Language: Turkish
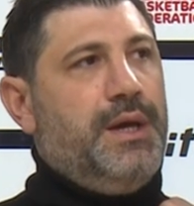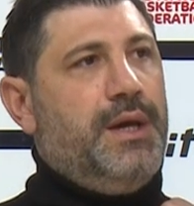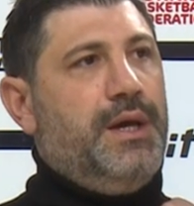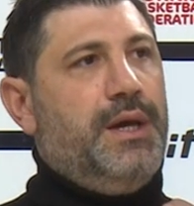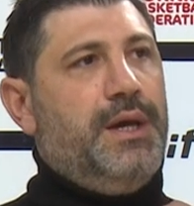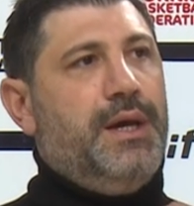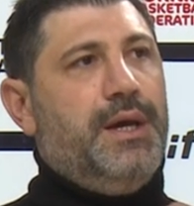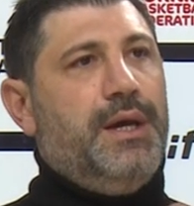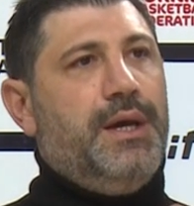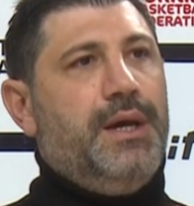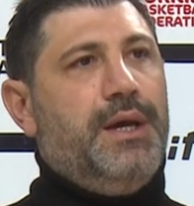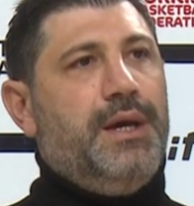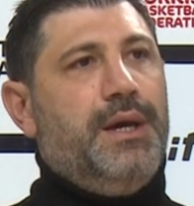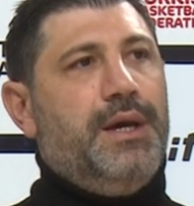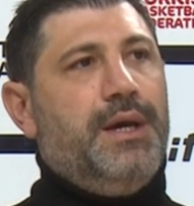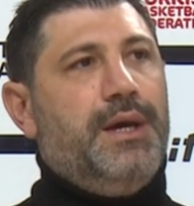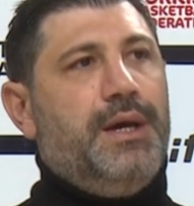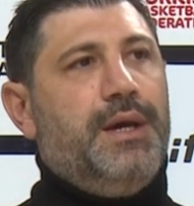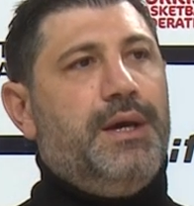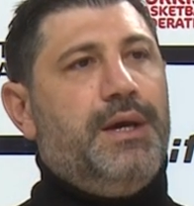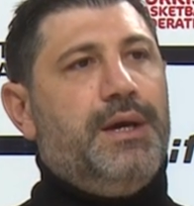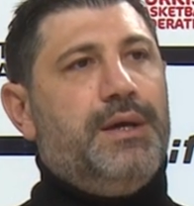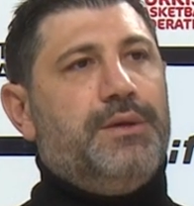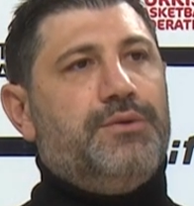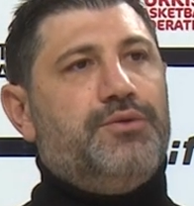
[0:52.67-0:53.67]

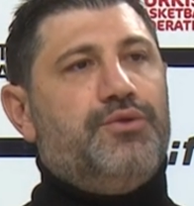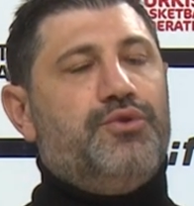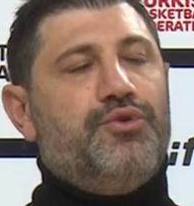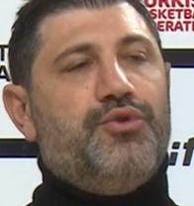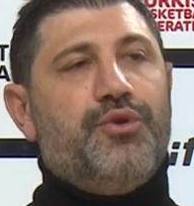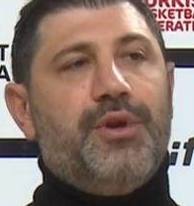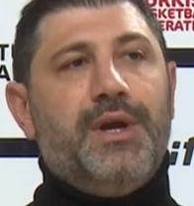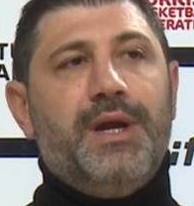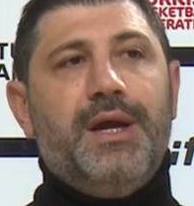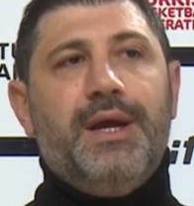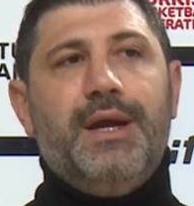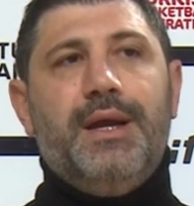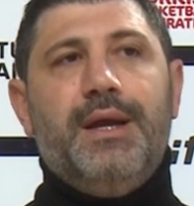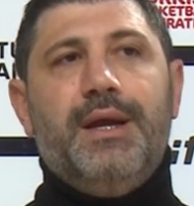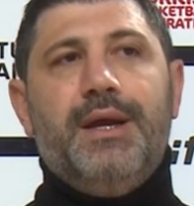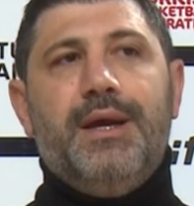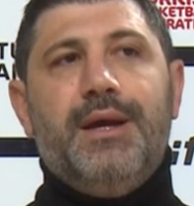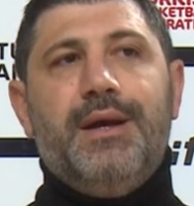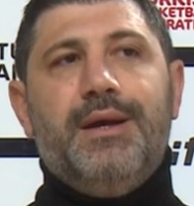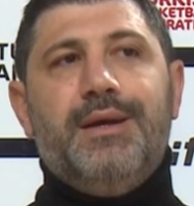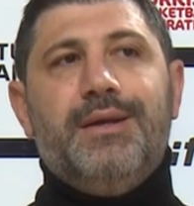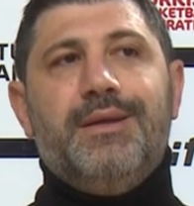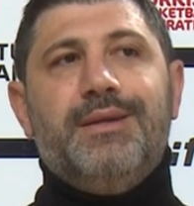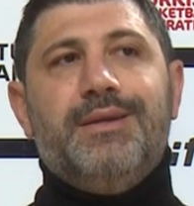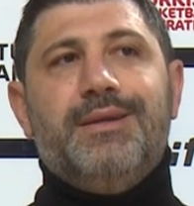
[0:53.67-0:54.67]
E, süre
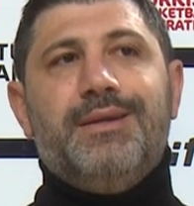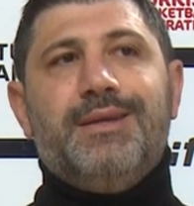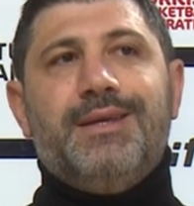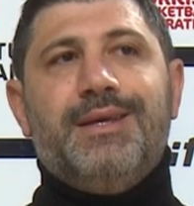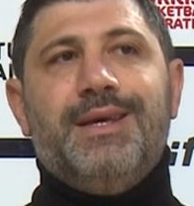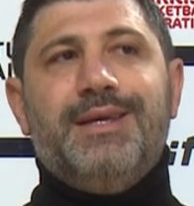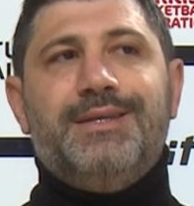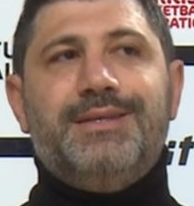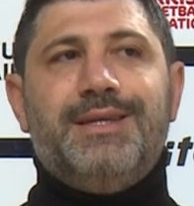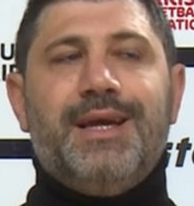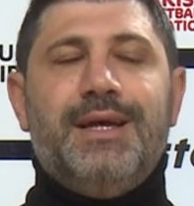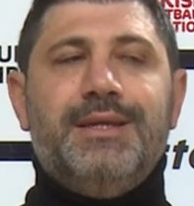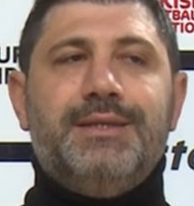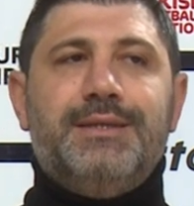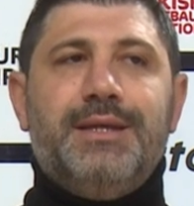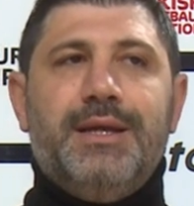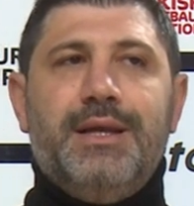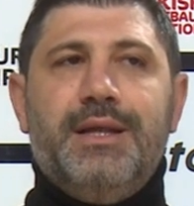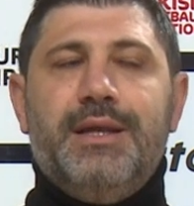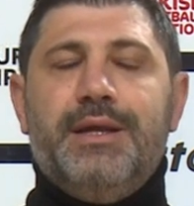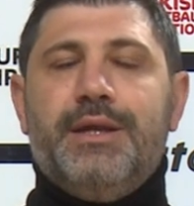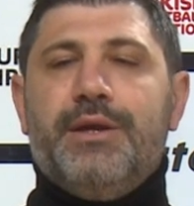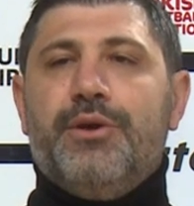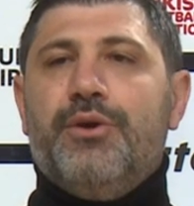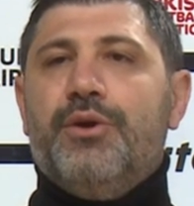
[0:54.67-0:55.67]
geçen
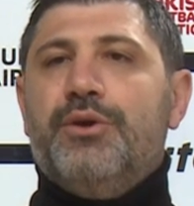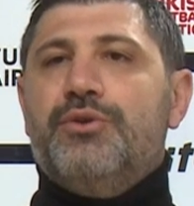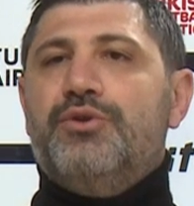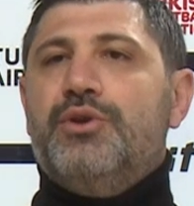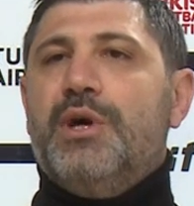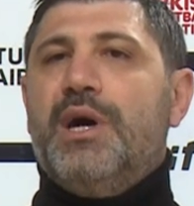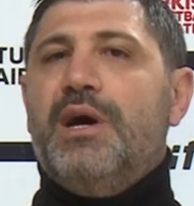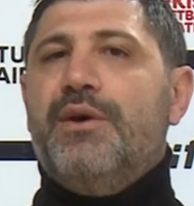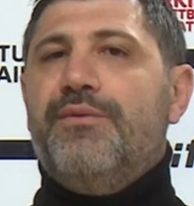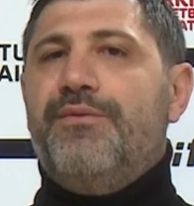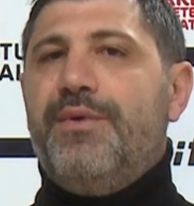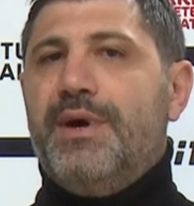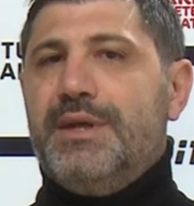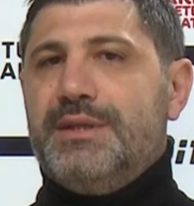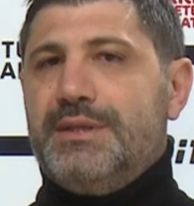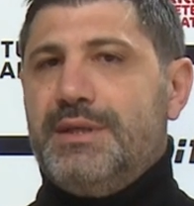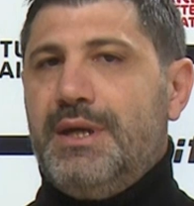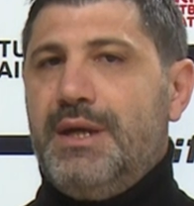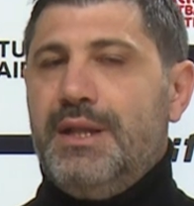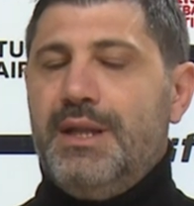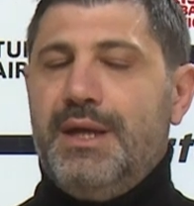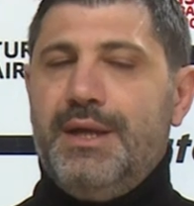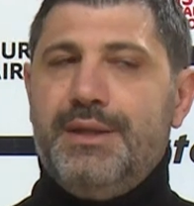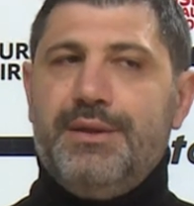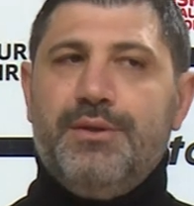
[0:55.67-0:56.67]
senelere göre daha
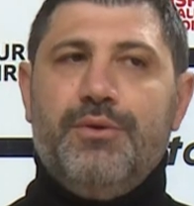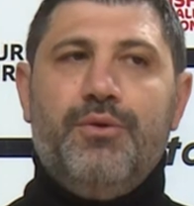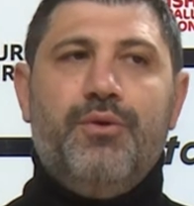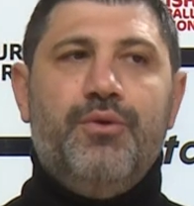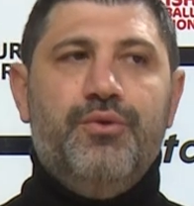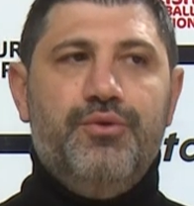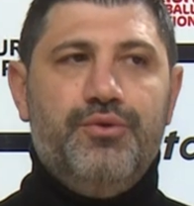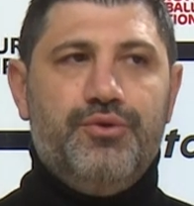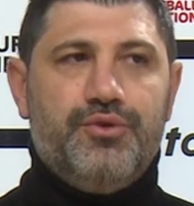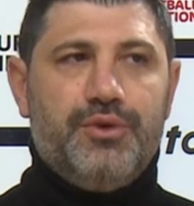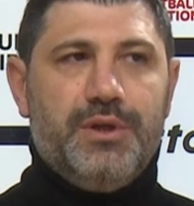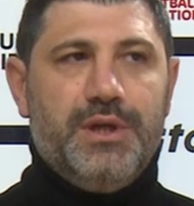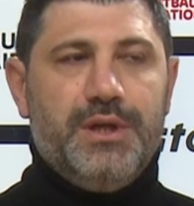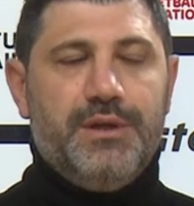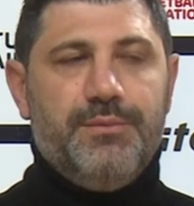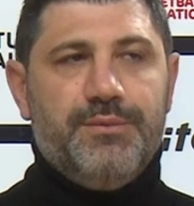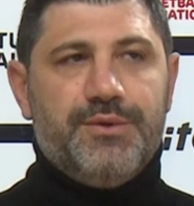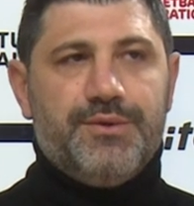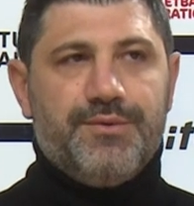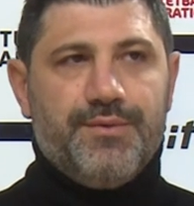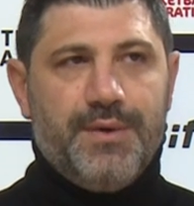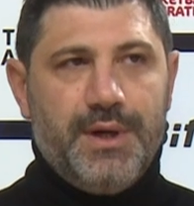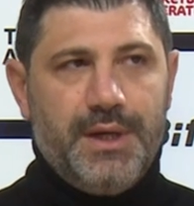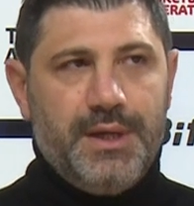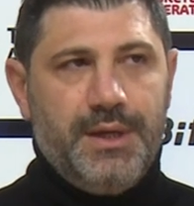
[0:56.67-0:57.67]
fazla alan
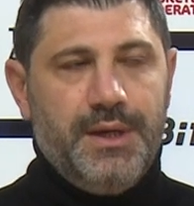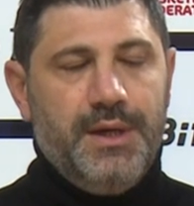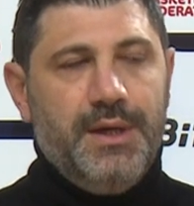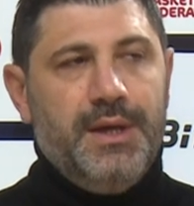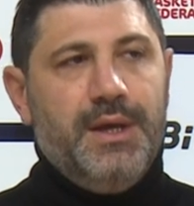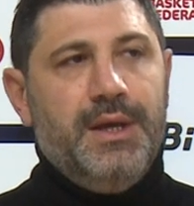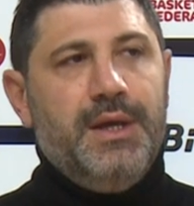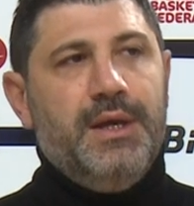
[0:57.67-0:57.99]
oyuncularımız var.